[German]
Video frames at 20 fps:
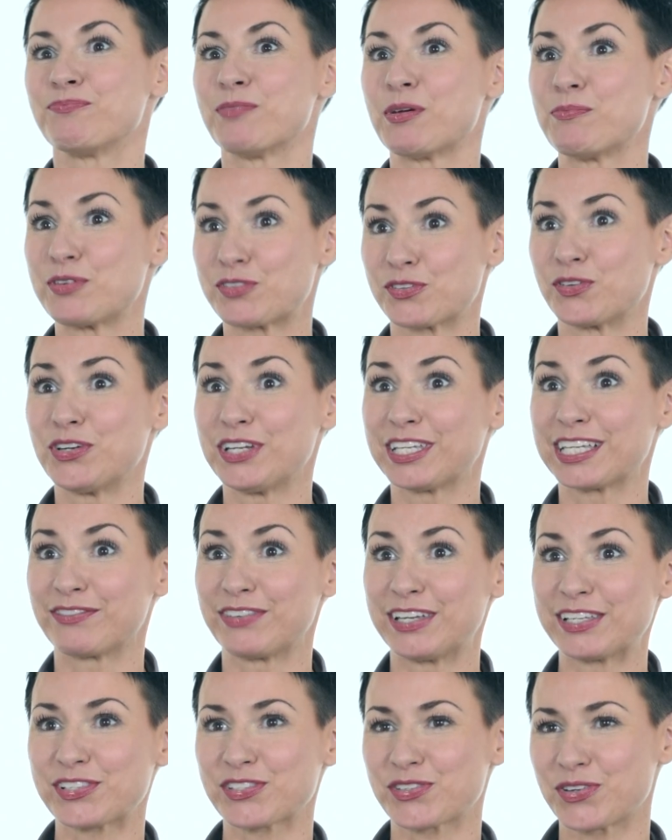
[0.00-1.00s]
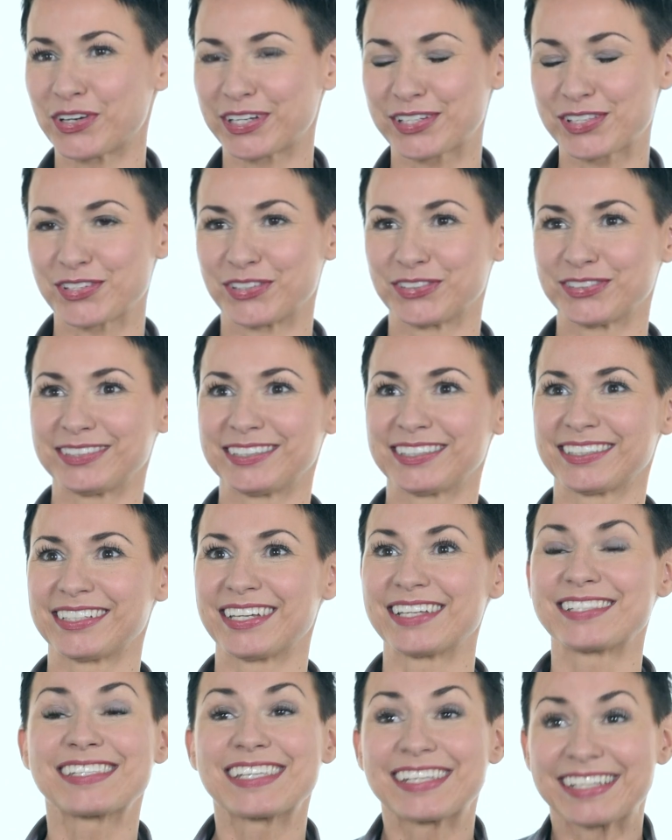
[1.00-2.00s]
Mein persönlicher Wesenshorizont
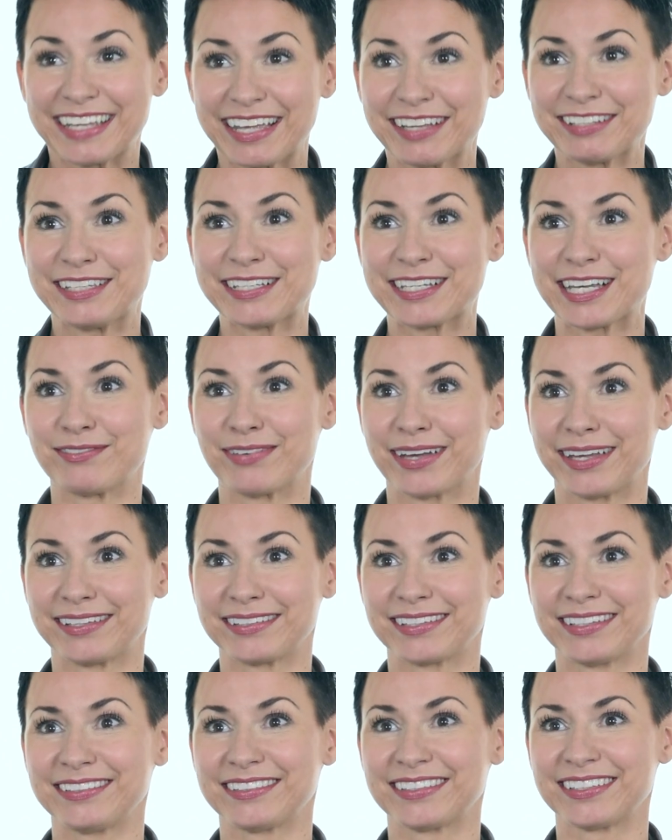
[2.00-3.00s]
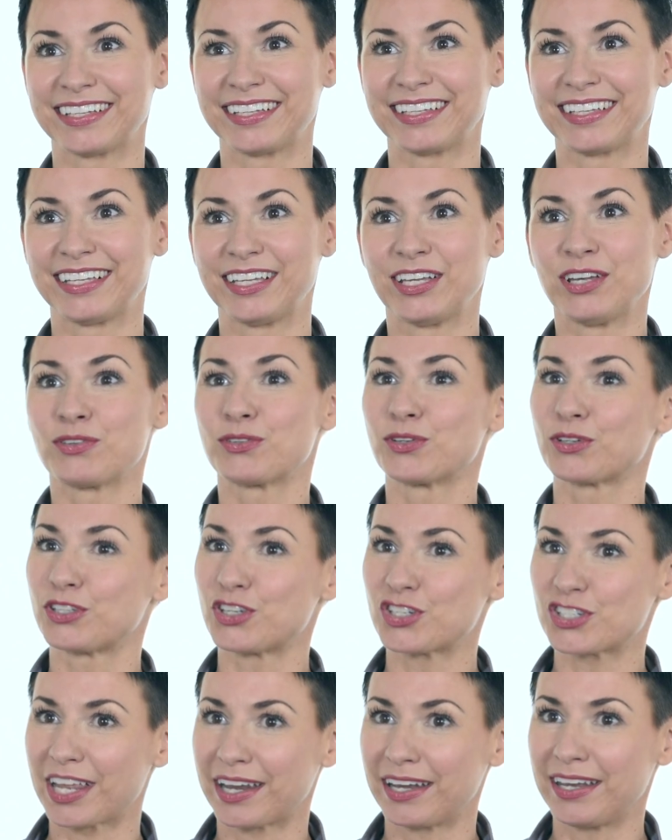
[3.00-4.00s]
hat sich derartig erweitert, durch
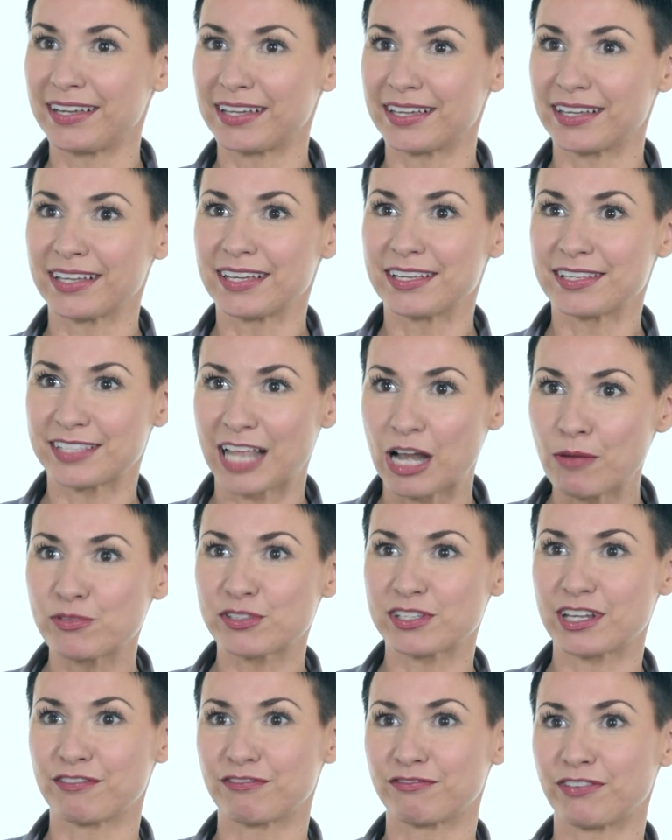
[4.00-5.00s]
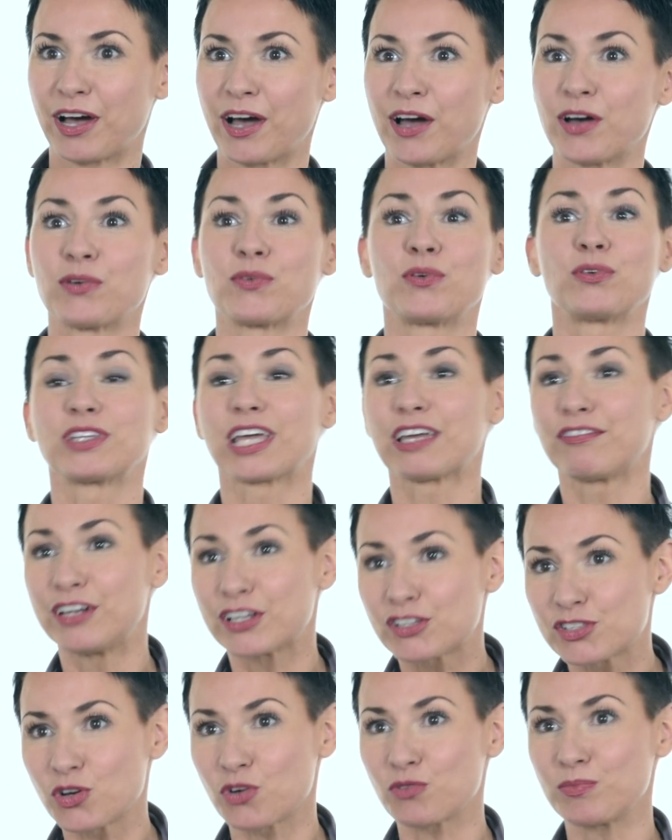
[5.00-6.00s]
die ständige Selbsterfahrung und
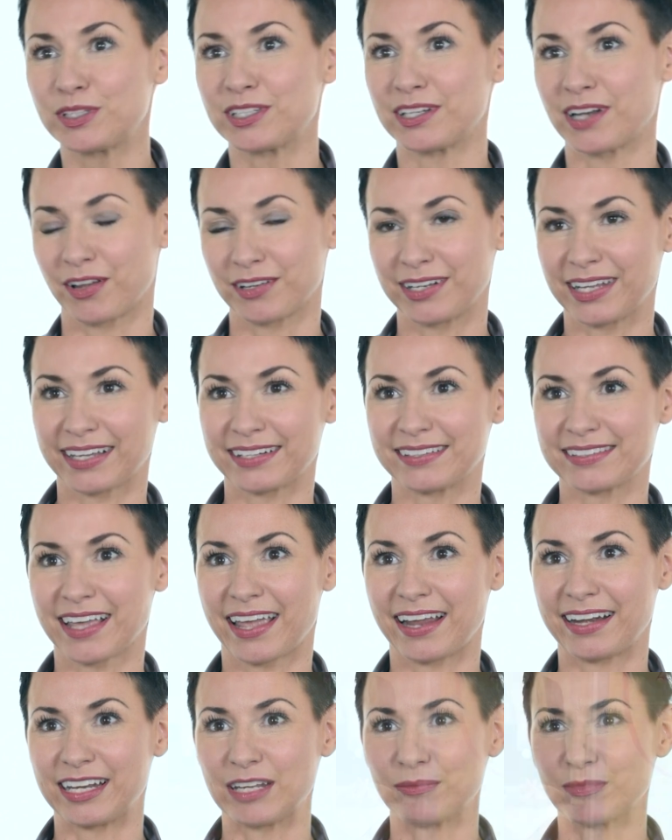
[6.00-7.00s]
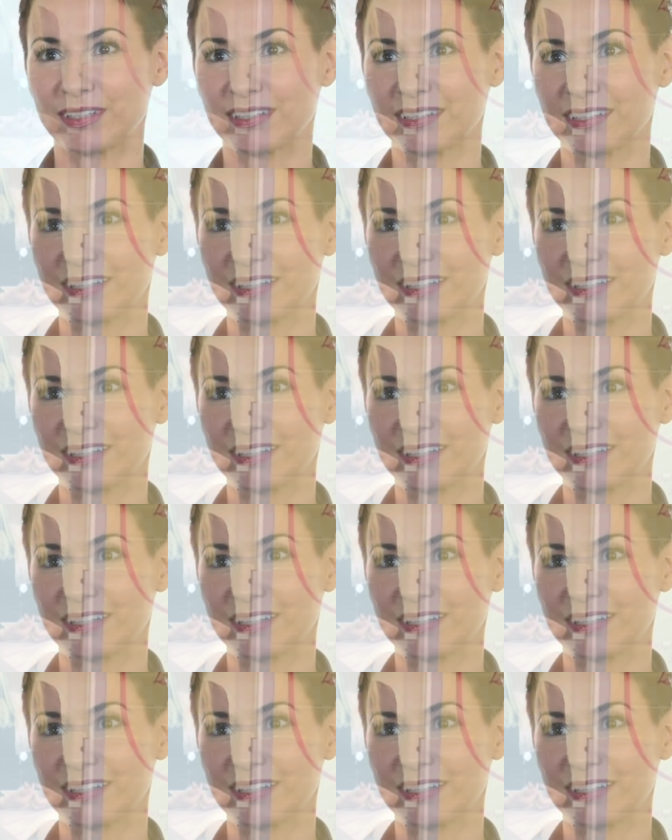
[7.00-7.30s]
Reflexion mit den anderen Teilnehmern.